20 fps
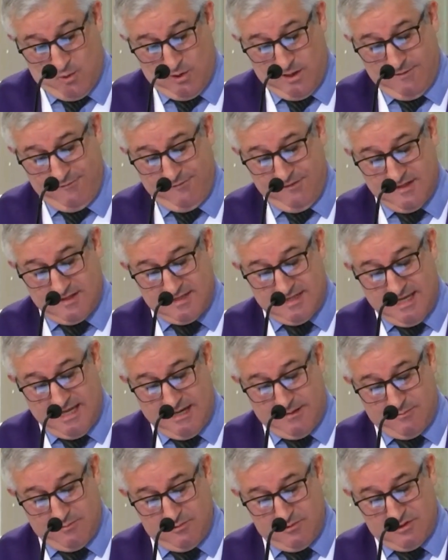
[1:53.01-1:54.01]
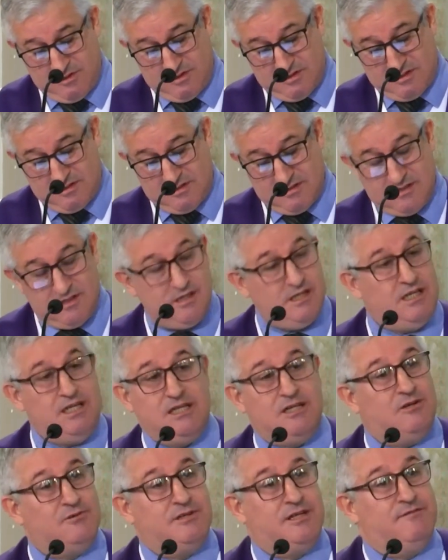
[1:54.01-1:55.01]
o que fizemos
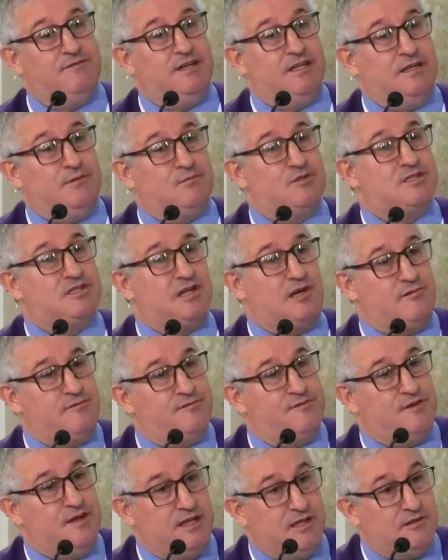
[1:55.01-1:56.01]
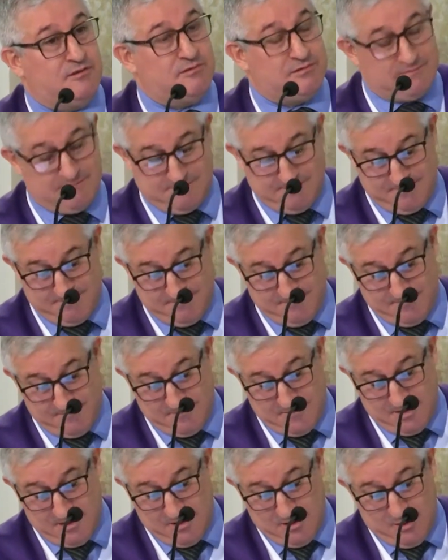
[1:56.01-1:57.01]
e não deveríamos ter feito,
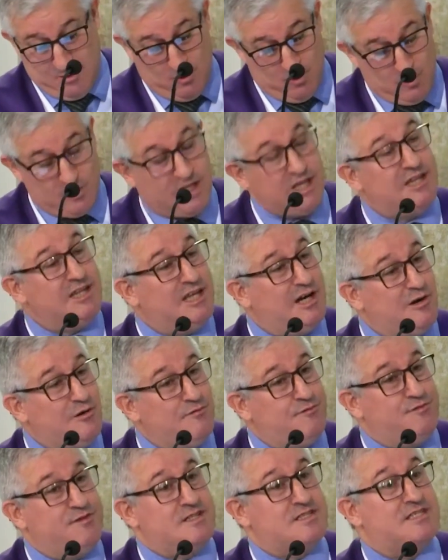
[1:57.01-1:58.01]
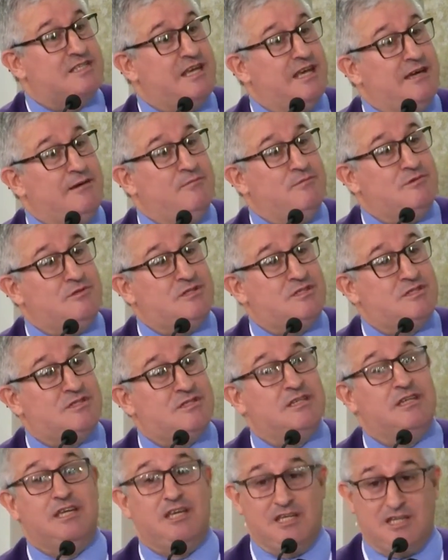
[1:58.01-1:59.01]
o que não
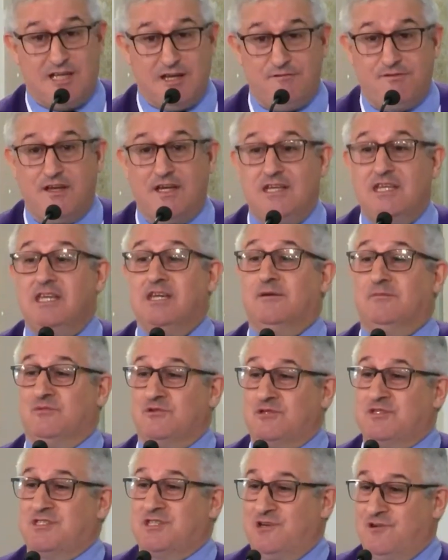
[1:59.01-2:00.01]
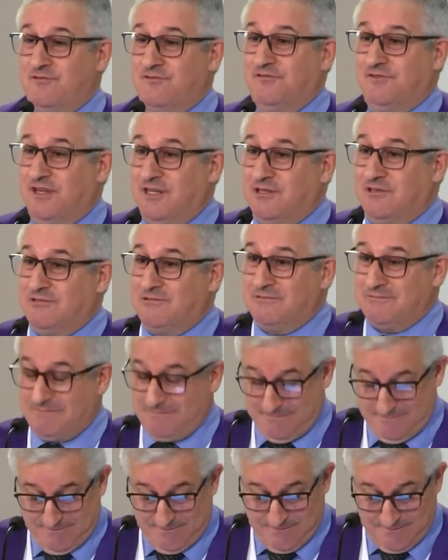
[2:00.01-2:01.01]
fizemos e deveríamos ter feito.
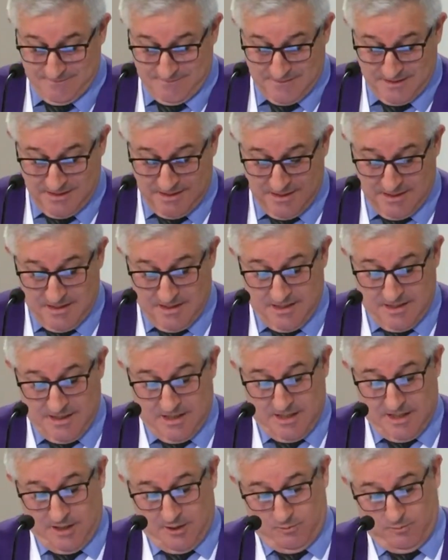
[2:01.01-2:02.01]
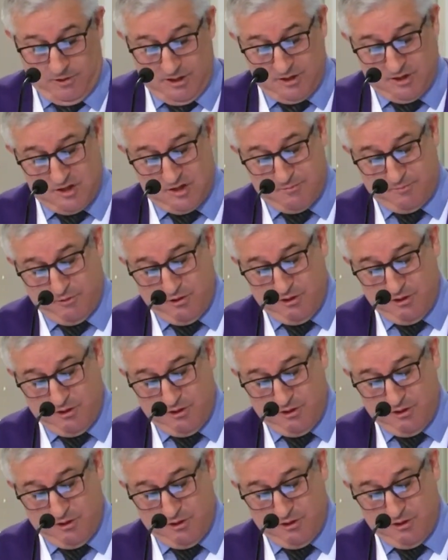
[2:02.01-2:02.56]
Quantos